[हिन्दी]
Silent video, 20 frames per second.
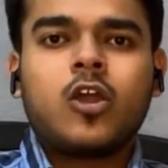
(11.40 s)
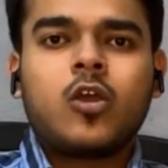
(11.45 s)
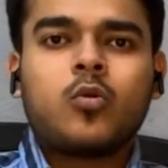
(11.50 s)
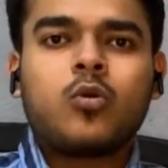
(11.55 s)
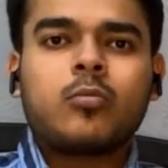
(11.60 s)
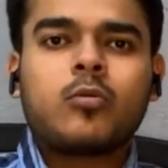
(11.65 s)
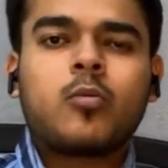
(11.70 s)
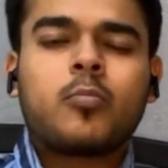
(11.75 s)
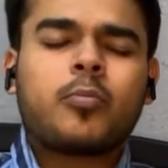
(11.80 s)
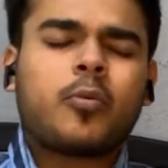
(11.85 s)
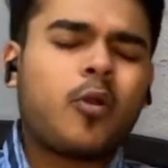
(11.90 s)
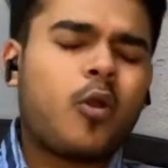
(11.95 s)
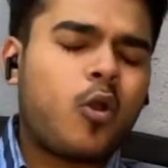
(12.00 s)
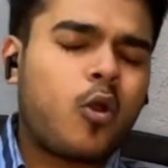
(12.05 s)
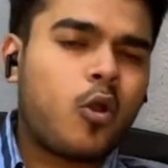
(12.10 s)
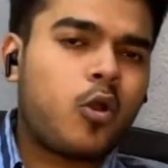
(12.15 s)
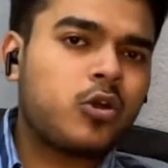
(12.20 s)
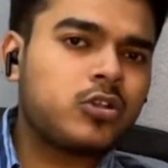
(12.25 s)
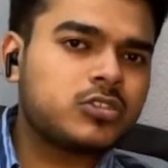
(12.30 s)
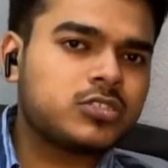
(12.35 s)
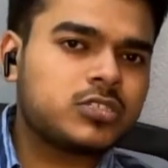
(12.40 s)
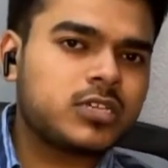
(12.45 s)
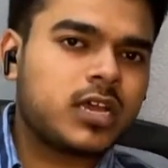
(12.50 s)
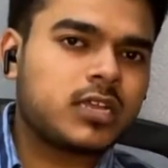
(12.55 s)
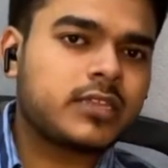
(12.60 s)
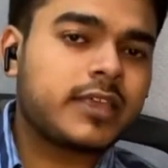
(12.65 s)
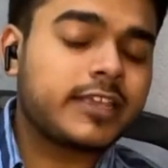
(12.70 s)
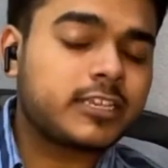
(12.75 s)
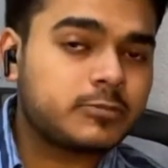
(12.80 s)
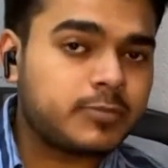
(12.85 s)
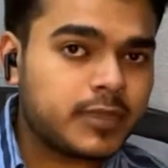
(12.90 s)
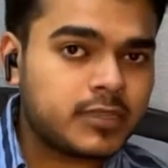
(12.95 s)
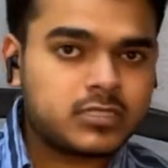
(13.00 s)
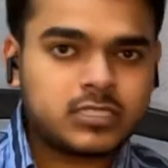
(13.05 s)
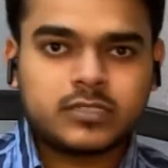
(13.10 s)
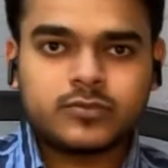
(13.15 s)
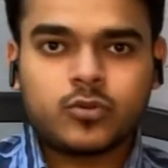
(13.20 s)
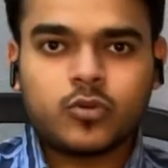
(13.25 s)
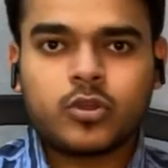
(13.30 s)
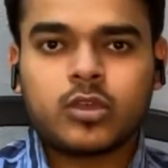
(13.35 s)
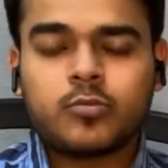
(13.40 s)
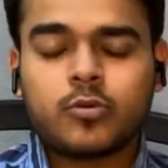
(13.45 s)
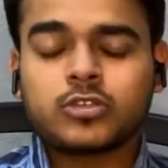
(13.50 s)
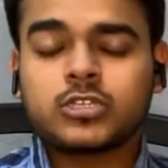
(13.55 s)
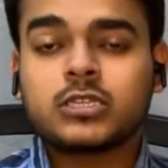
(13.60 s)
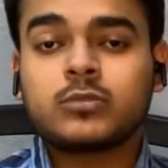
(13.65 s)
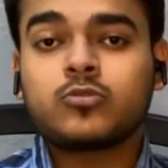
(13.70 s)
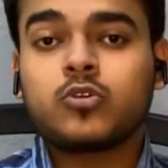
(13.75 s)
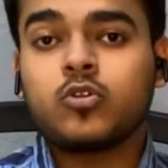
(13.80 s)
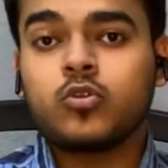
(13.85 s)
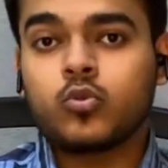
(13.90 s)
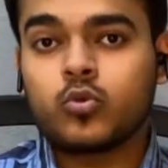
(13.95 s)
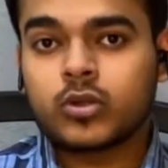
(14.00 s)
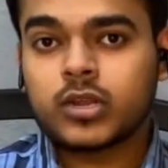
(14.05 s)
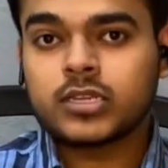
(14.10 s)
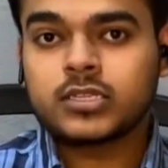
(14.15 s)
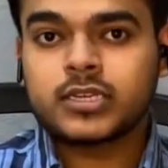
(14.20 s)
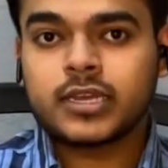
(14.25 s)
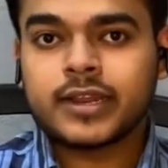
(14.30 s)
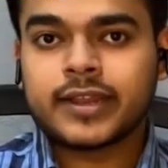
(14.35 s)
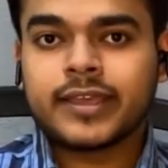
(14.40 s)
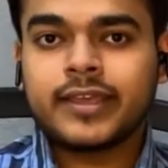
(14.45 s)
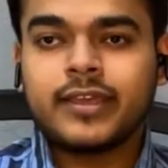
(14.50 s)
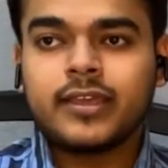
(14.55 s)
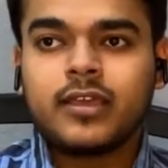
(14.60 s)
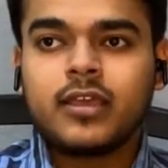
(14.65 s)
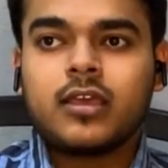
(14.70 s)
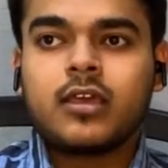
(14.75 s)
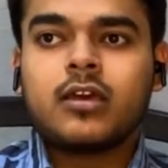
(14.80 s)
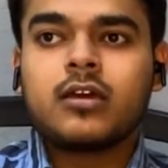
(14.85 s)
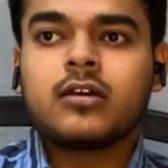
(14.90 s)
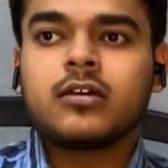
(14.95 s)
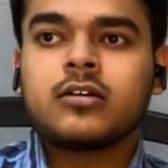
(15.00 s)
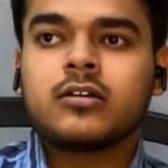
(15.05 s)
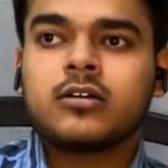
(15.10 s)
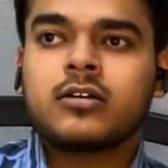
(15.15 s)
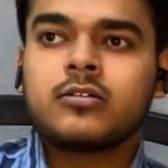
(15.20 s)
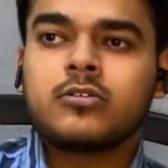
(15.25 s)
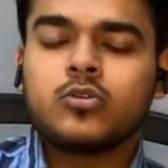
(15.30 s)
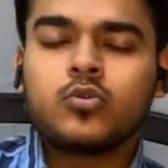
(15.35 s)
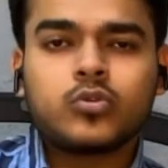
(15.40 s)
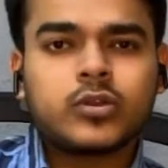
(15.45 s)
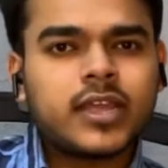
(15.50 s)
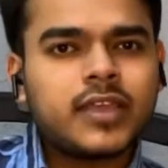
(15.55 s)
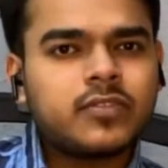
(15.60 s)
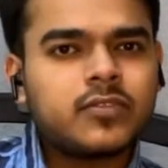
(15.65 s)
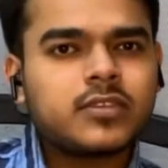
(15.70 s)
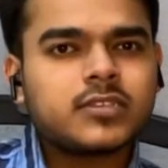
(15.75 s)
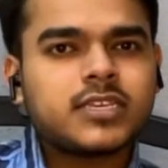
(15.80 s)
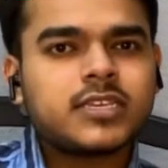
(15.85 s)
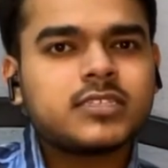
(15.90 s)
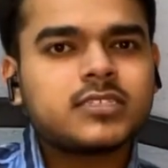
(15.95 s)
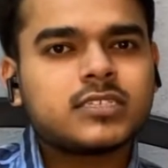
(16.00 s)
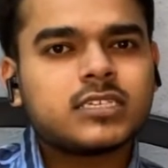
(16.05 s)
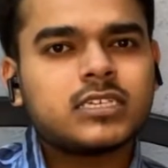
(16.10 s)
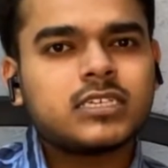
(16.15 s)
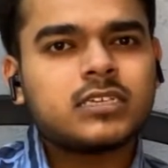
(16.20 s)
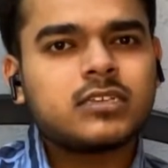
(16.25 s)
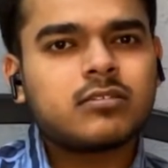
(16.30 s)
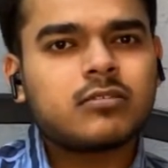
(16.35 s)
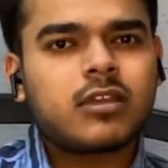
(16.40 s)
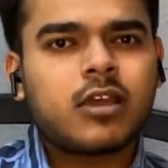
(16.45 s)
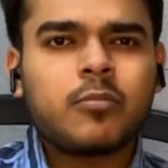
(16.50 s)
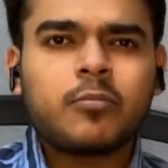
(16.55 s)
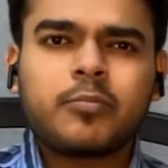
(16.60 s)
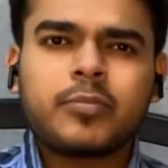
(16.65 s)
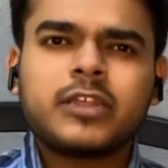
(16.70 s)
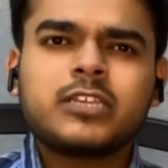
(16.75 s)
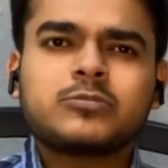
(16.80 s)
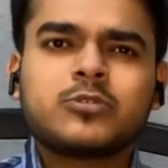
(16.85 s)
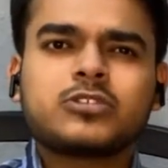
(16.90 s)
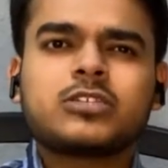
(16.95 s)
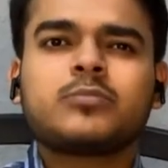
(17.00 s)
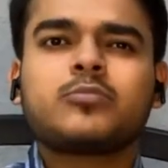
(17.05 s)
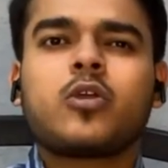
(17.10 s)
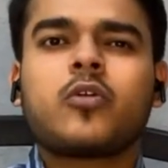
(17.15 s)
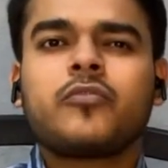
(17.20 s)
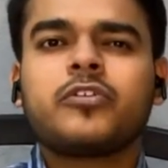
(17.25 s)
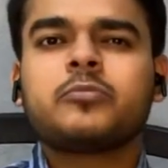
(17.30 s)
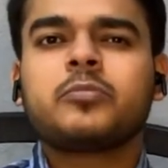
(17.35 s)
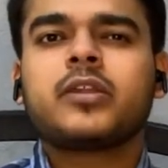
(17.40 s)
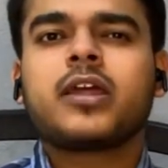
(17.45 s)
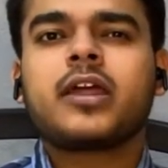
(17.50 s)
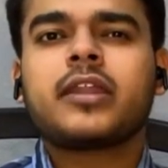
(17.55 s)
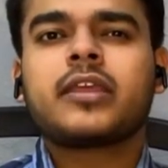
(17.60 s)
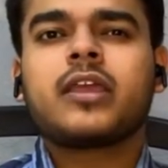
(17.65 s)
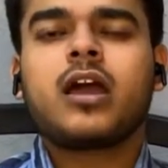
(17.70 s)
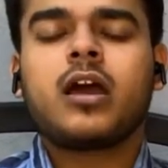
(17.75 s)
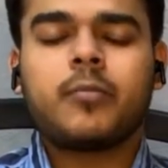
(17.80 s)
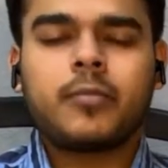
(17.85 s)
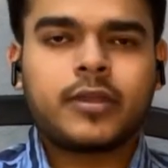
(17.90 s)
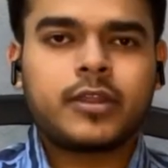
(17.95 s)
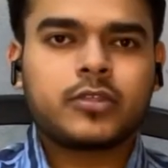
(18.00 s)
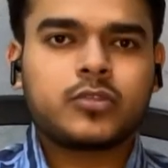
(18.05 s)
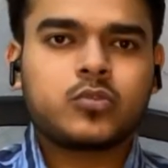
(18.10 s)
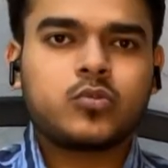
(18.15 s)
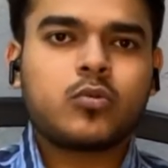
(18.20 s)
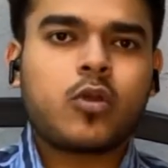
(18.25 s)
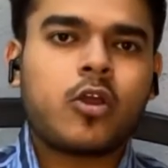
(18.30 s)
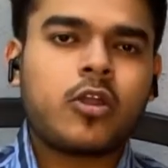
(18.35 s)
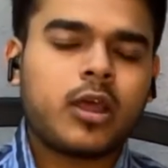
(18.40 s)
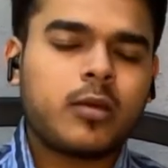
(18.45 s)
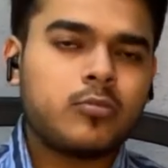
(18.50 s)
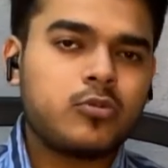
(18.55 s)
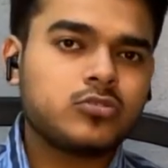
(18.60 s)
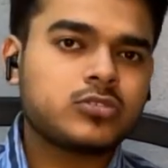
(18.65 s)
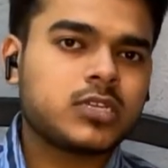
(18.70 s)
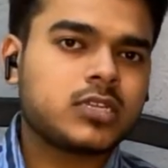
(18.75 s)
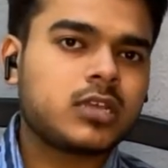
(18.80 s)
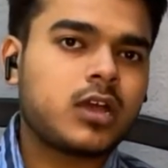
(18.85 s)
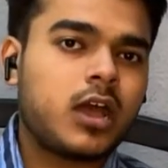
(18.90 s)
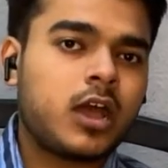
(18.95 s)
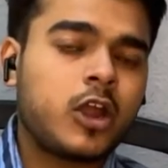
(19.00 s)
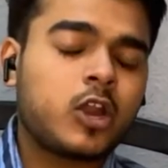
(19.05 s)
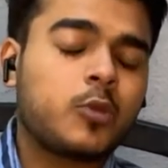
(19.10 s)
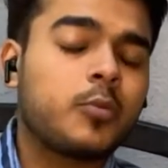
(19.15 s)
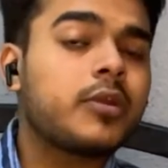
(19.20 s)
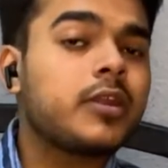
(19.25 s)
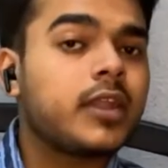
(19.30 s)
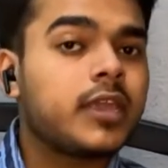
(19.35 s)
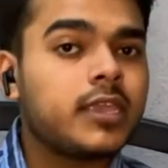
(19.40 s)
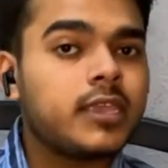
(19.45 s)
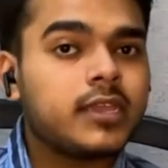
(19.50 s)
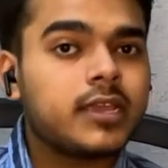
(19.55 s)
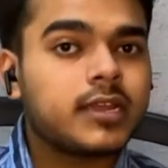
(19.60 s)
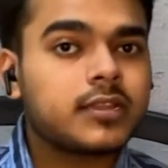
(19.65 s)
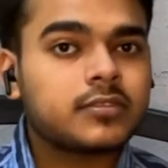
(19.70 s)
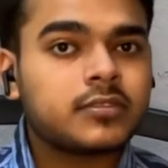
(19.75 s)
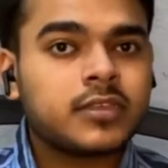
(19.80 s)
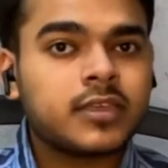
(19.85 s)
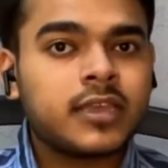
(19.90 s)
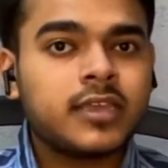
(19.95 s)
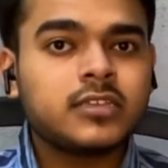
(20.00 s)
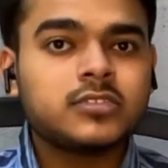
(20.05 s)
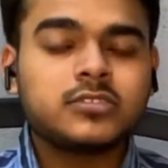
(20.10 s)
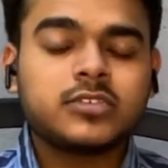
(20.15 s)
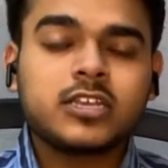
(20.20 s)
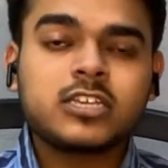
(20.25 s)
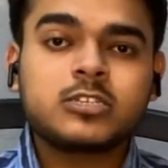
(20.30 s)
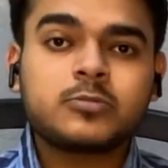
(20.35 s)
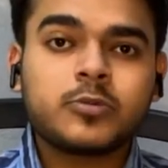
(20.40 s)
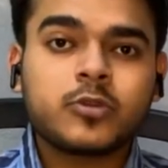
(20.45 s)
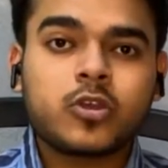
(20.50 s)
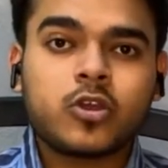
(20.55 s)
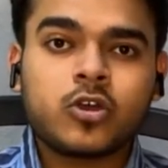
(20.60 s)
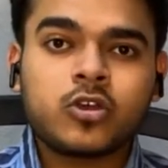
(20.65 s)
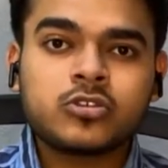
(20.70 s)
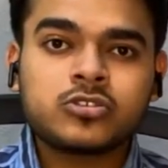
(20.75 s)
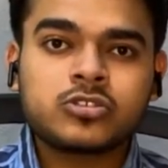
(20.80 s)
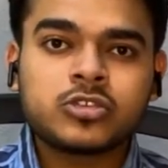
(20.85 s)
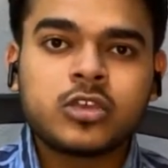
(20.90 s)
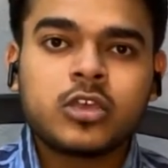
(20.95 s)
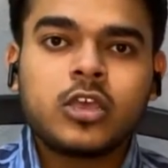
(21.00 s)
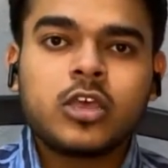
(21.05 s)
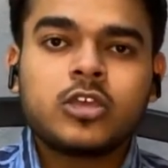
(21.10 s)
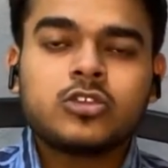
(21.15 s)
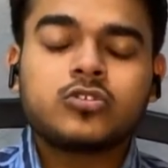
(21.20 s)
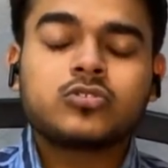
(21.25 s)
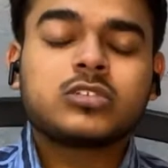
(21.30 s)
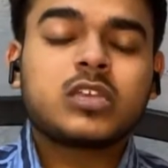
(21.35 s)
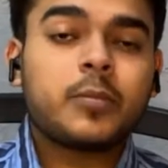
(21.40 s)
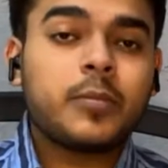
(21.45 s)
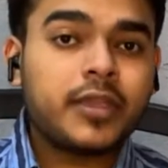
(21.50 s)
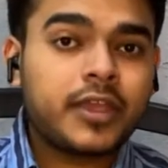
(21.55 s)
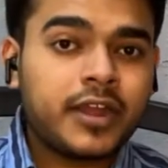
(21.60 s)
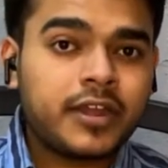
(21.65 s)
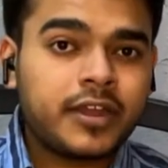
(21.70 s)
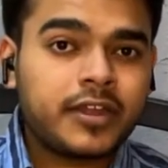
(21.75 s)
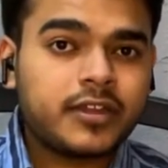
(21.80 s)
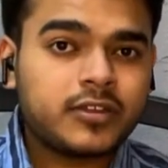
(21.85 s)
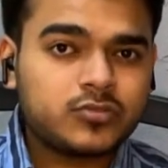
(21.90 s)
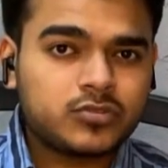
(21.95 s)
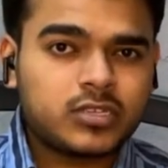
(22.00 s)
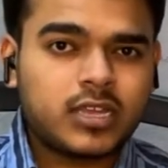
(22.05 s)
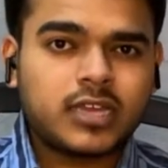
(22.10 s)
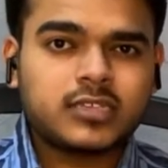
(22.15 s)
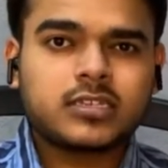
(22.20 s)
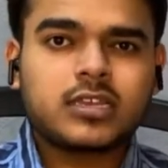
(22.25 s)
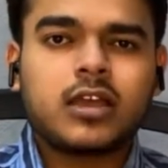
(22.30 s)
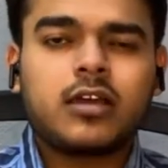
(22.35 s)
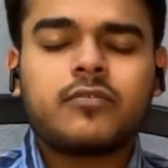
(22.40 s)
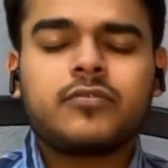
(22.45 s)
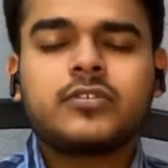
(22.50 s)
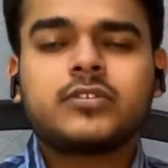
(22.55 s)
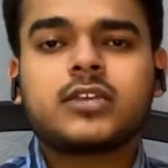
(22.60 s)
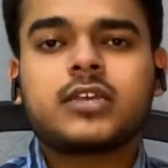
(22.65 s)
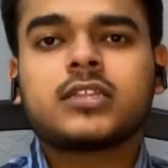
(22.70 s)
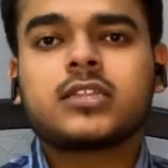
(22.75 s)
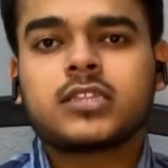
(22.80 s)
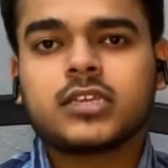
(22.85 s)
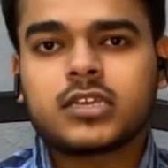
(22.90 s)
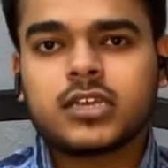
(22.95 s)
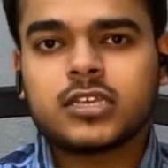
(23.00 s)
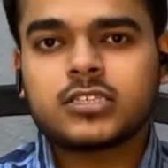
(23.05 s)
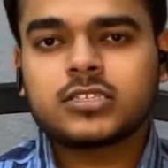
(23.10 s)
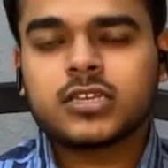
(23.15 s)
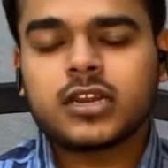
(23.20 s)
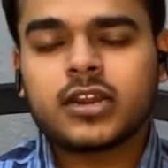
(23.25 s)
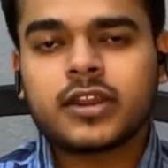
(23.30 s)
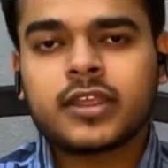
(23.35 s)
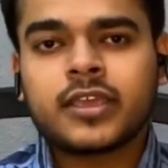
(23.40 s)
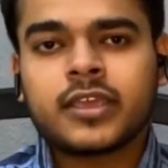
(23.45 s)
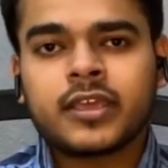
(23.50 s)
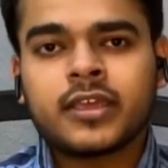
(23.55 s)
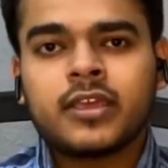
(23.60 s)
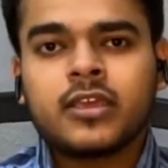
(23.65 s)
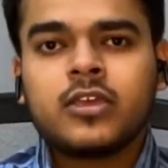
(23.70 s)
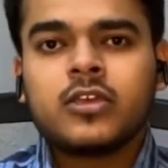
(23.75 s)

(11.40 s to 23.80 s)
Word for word: वो हमको बहुत ज़्यादा एक्सपेंसिव हो गई बहुत ज़्यादा उनको लूटा जा रहा है लूटा इन द सेंस कि कंपनीज बहुत ज़्यादा प्रॉफिट बना रही हैं हमारे थ्रू और हम लोग ज़्यादा आर्ग्यूमेंट नहीं करते हैं जस्ट बिकॉज जो सेमी कंडक्टर उनके आज काफ़ी ज़्यादा दिक्कत चल रही है